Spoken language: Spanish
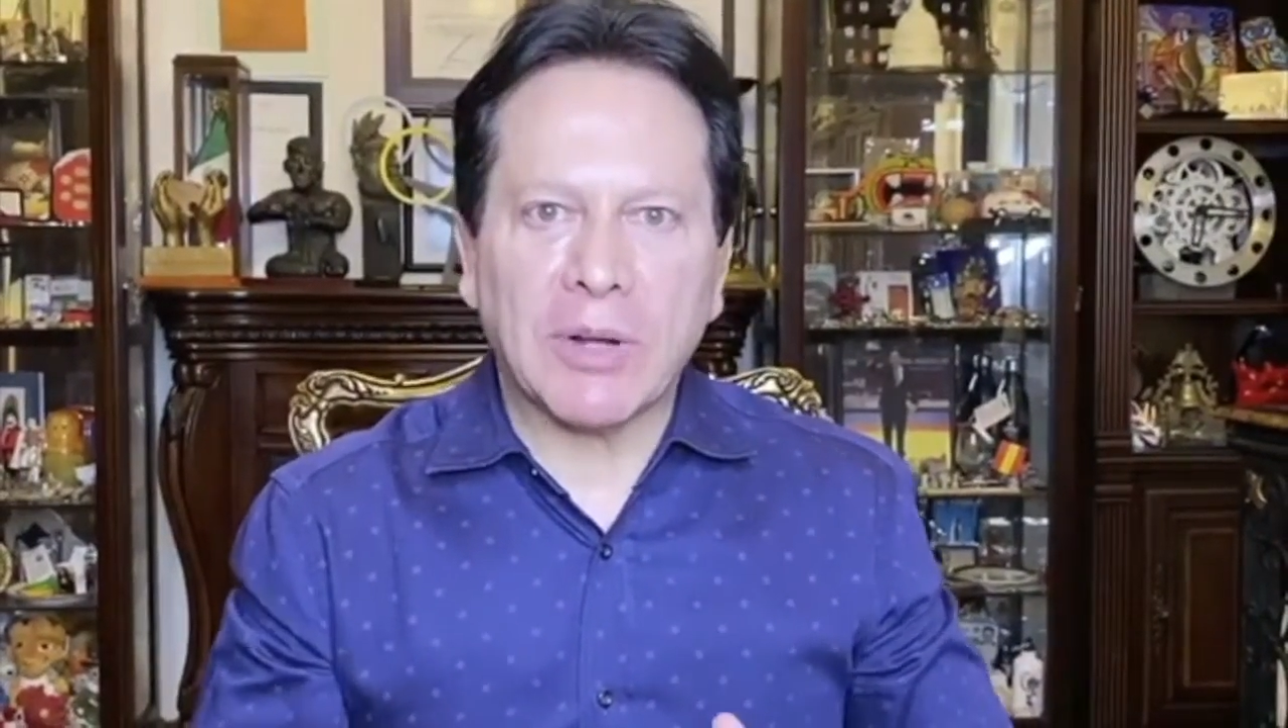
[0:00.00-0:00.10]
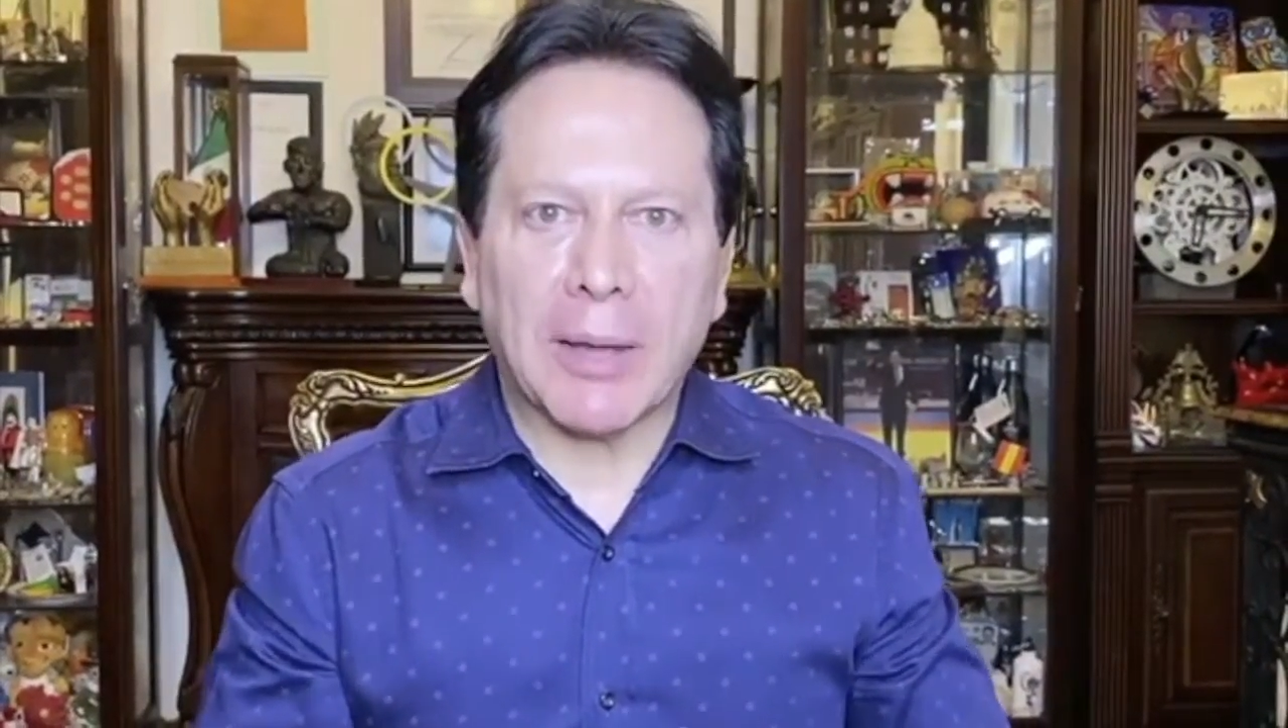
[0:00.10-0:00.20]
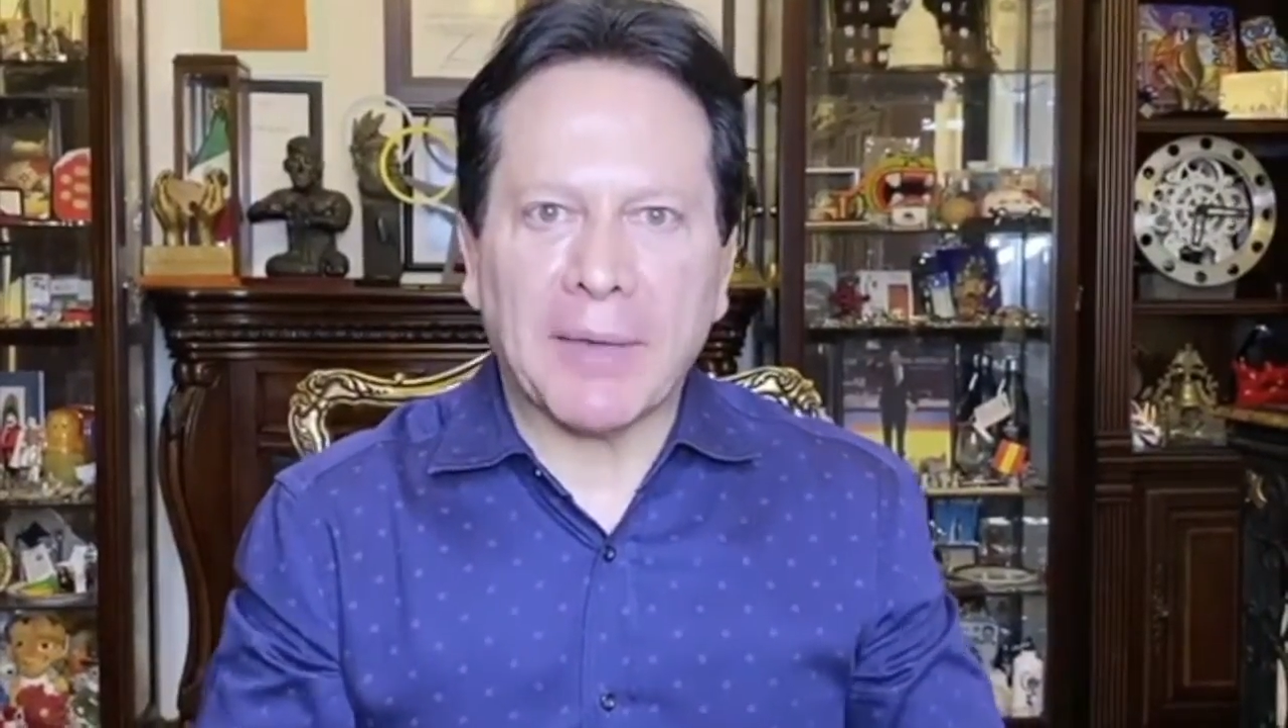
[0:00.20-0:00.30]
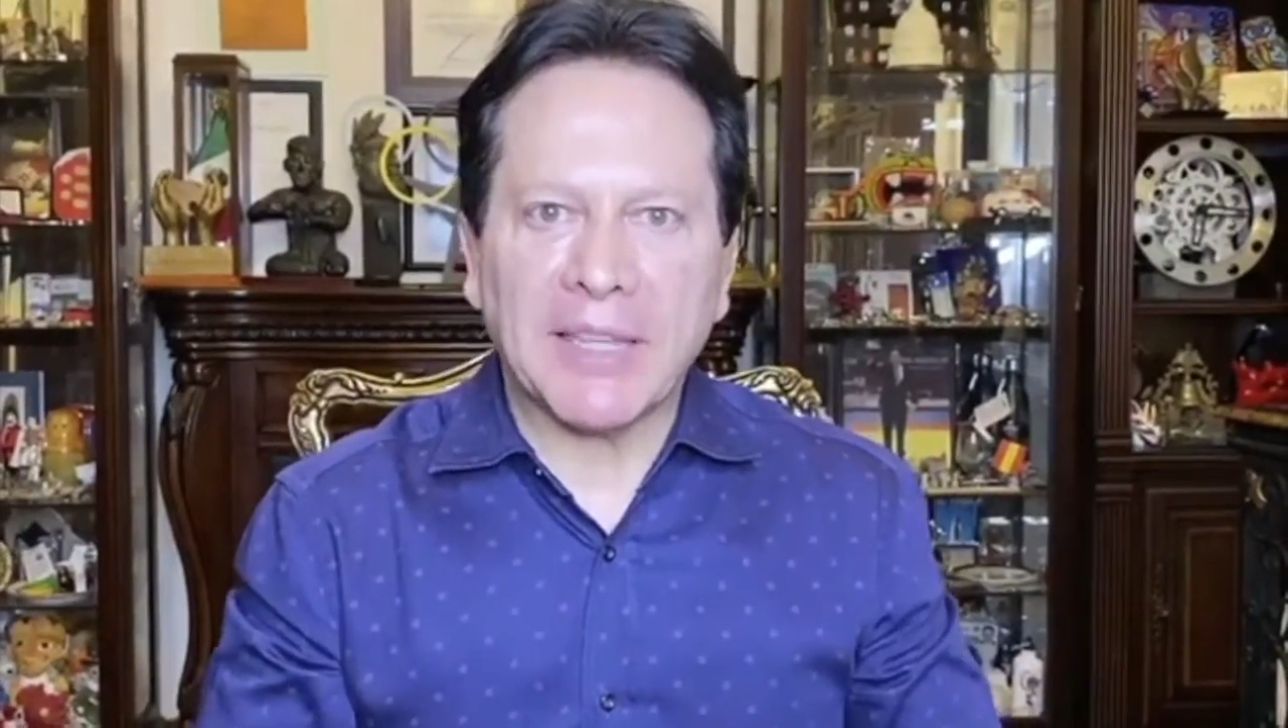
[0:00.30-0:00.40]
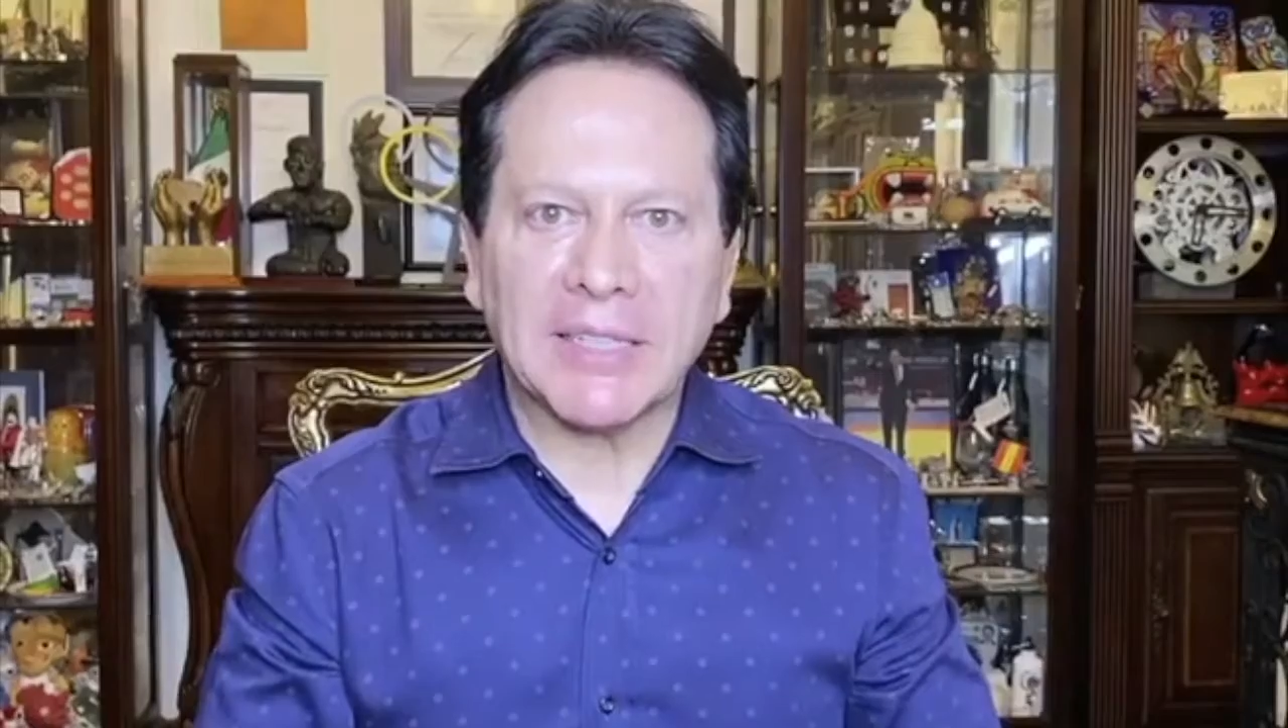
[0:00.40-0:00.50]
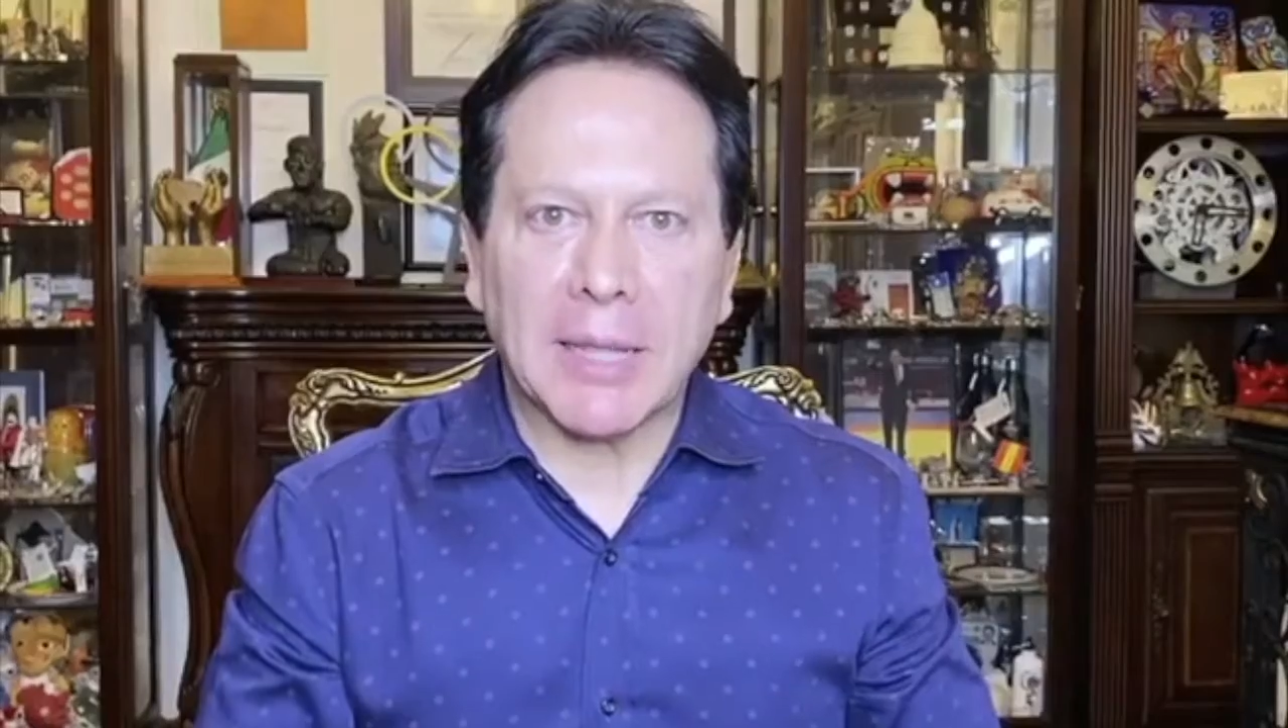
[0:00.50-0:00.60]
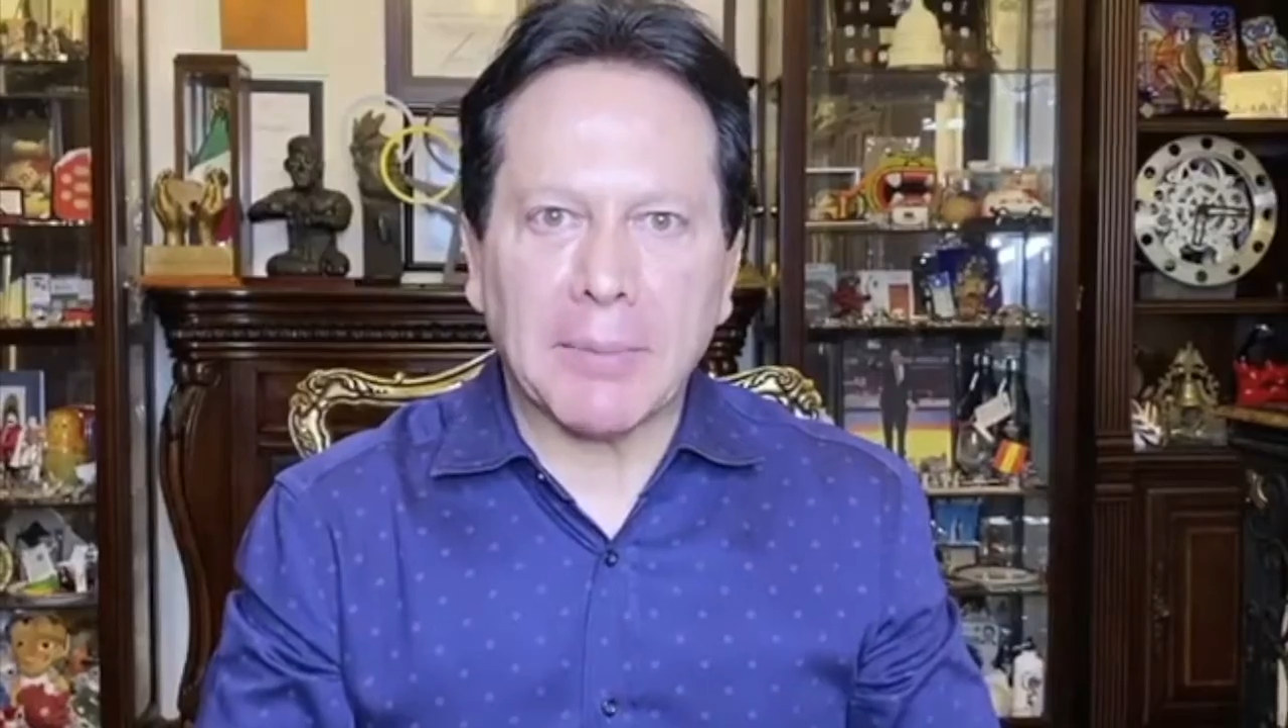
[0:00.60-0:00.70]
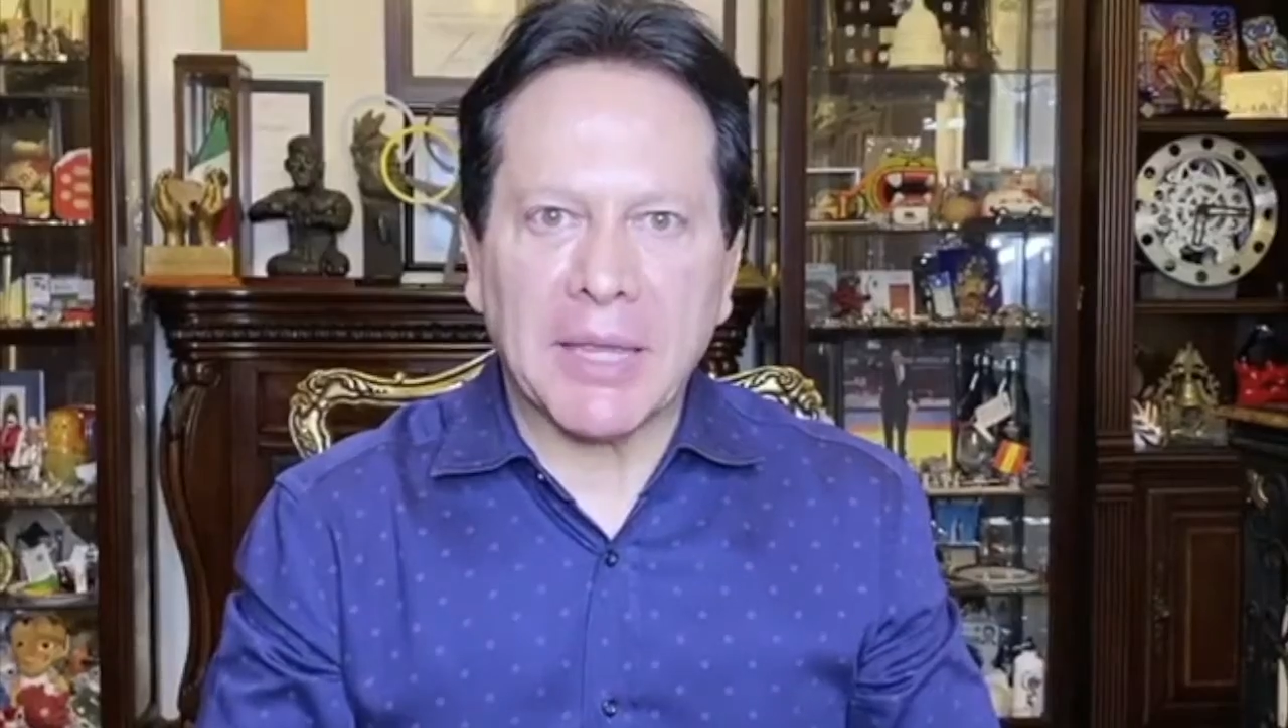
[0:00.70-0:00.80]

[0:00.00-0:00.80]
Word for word: clavadista